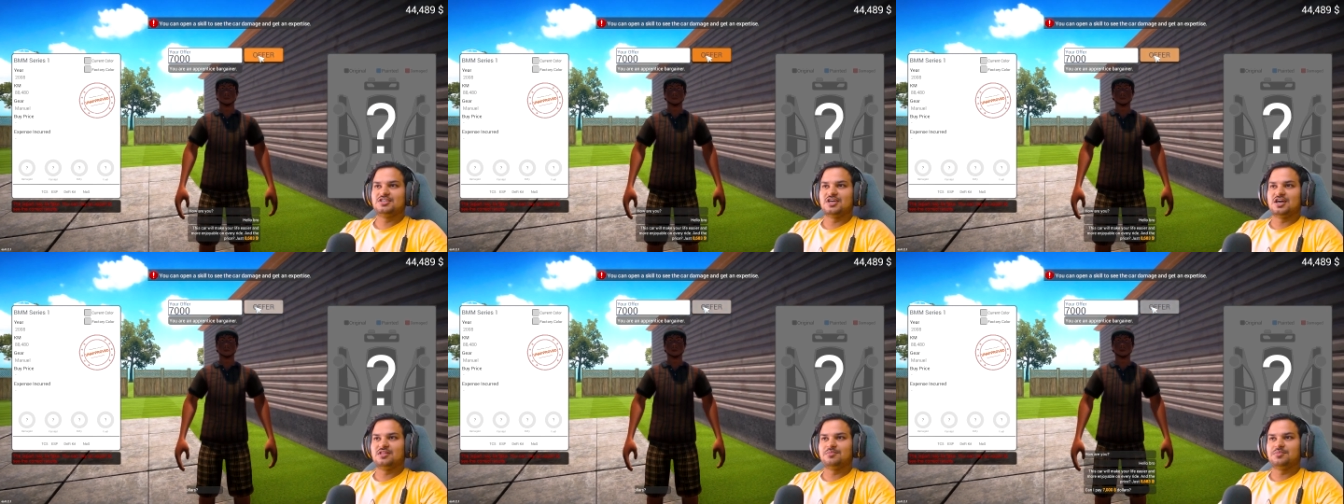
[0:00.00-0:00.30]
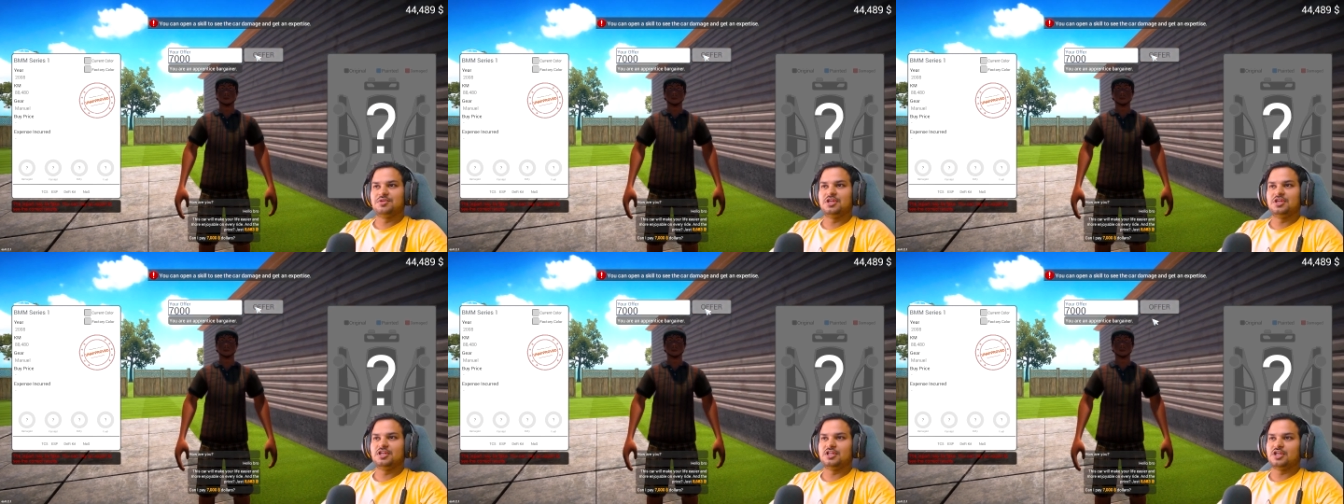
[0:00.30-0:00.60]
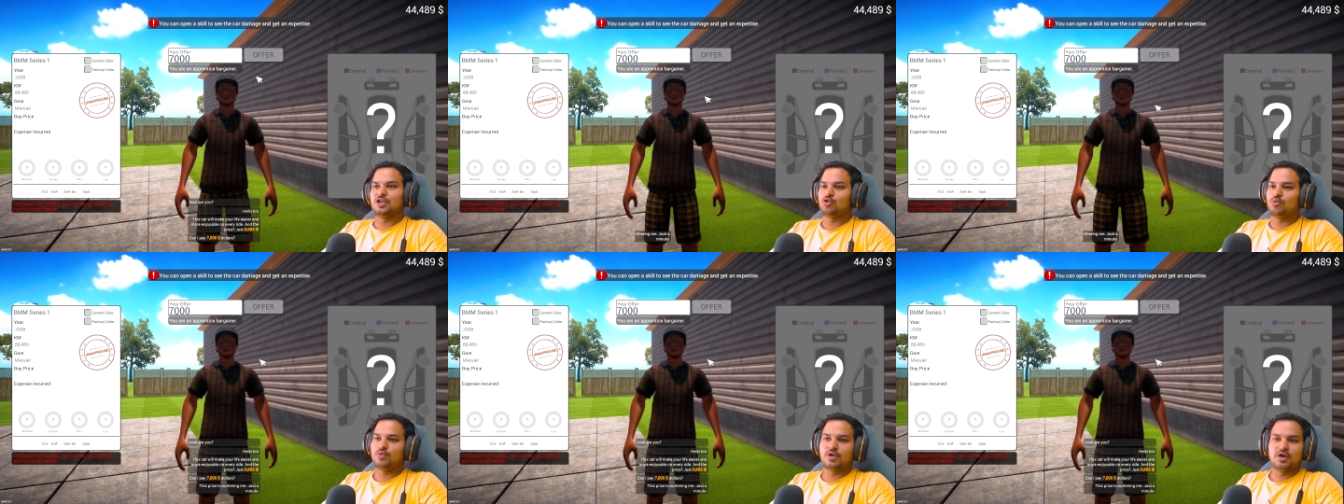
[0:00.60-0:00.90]
सात में दे
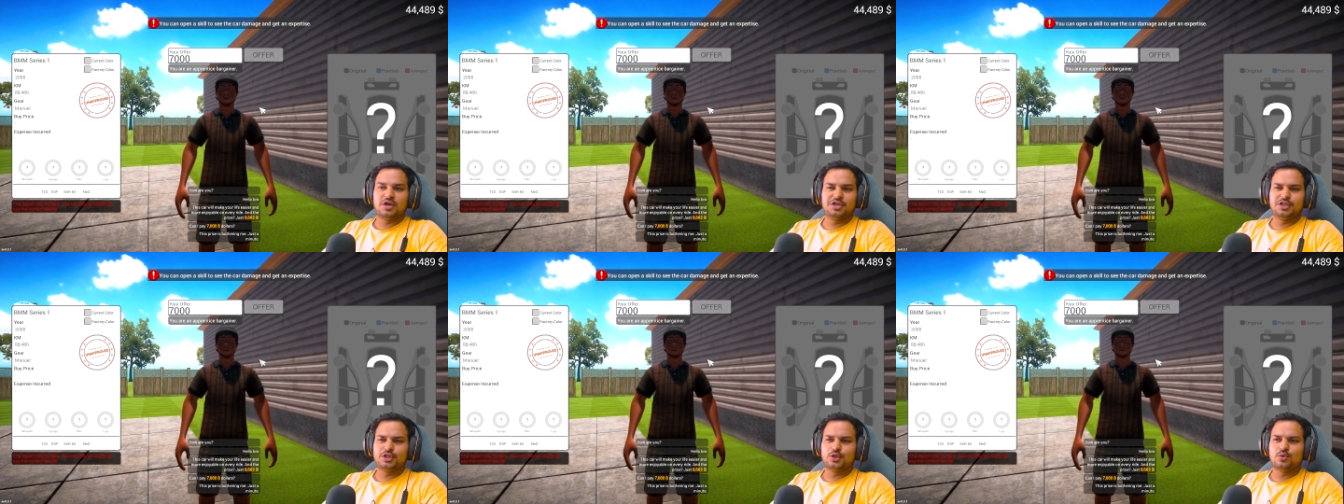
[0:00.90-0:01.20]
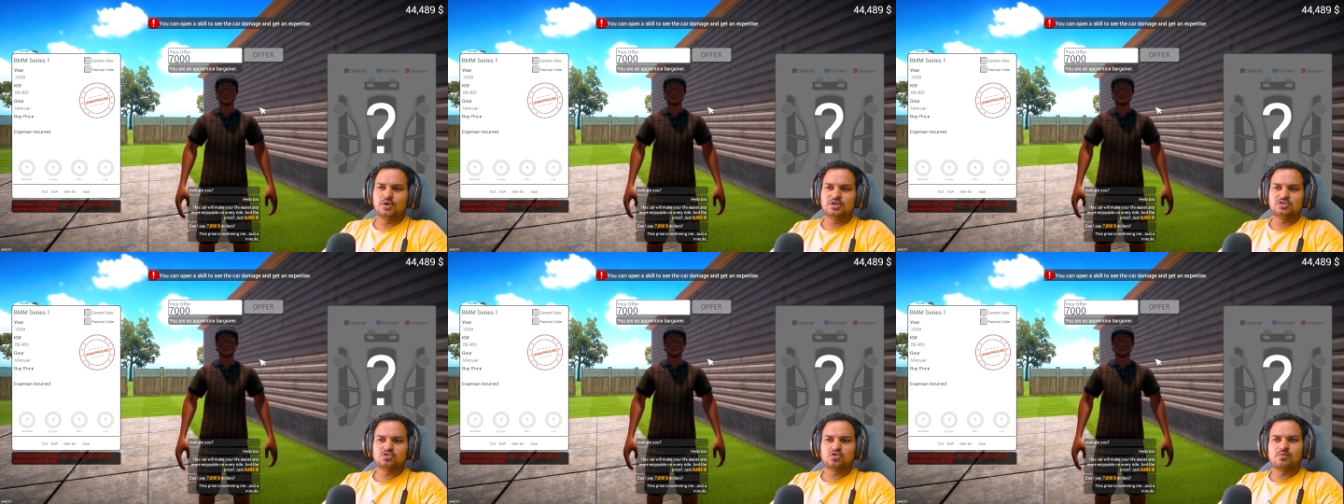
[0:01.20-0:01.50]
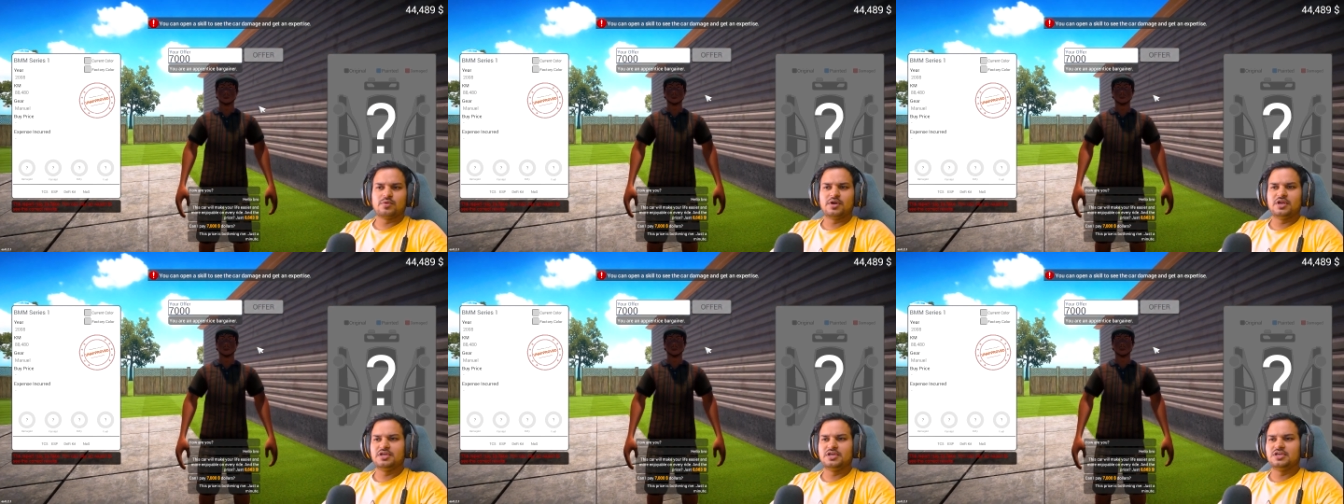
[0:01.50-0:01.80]
देता है तो मैं ख़रीद लूँगा
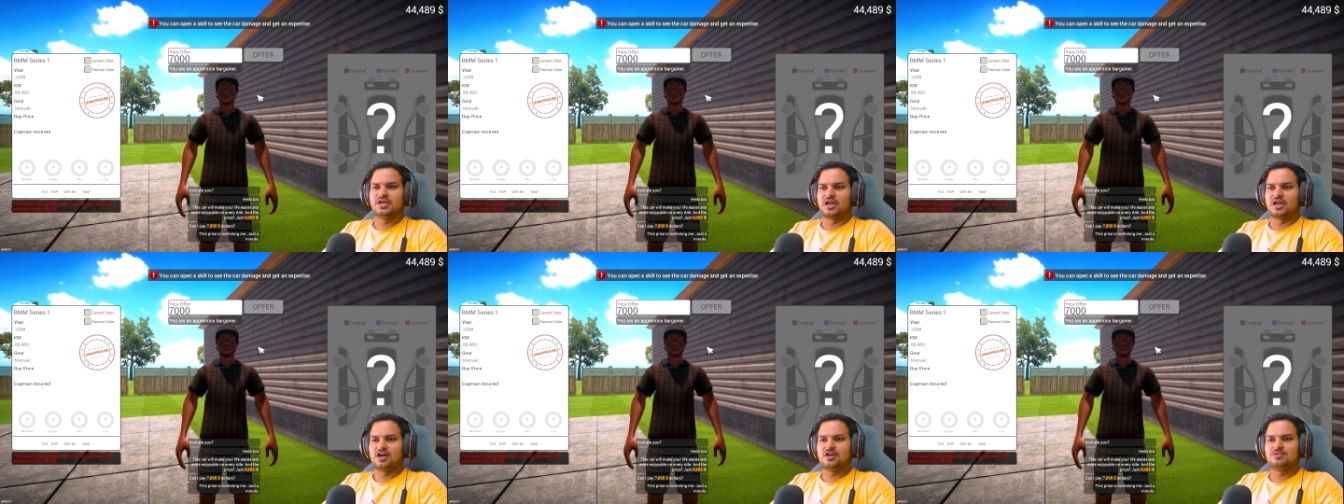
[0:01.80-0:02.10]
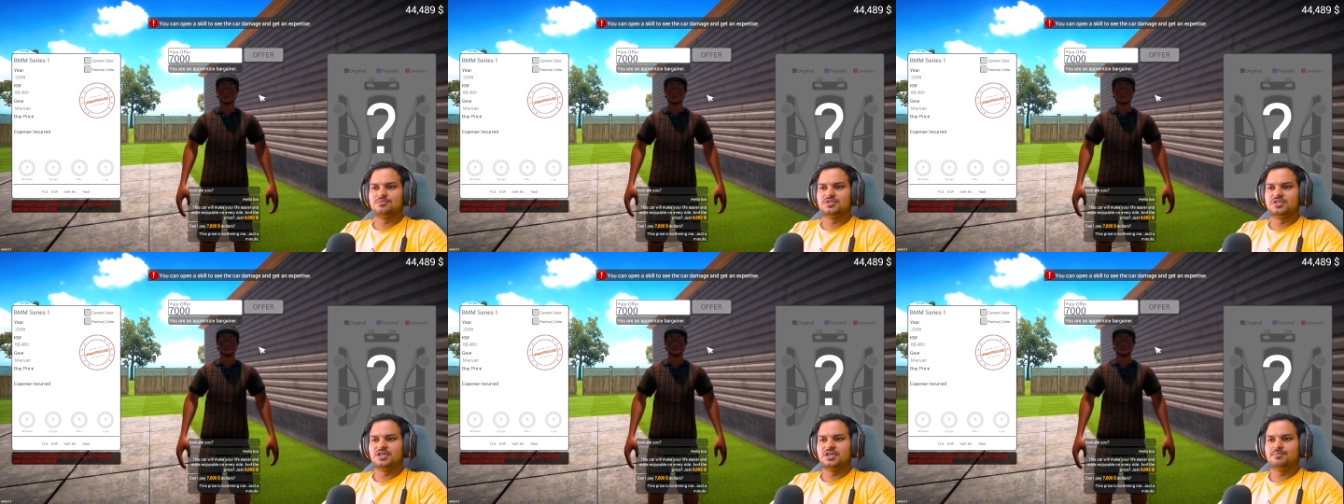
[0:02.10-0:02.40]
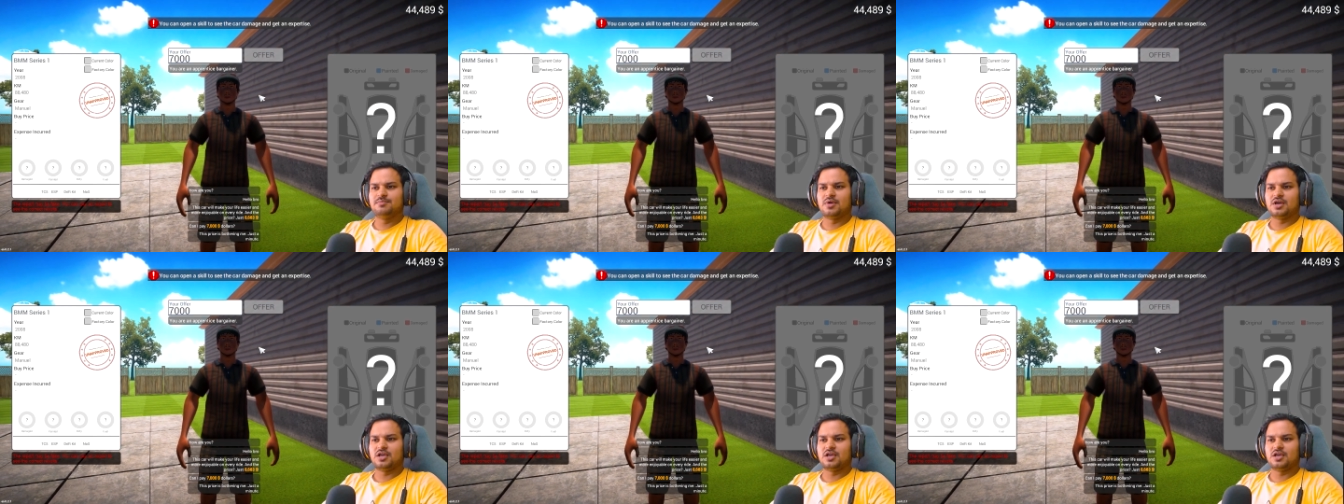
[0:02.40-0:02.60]
इसको बड़े ही आराम से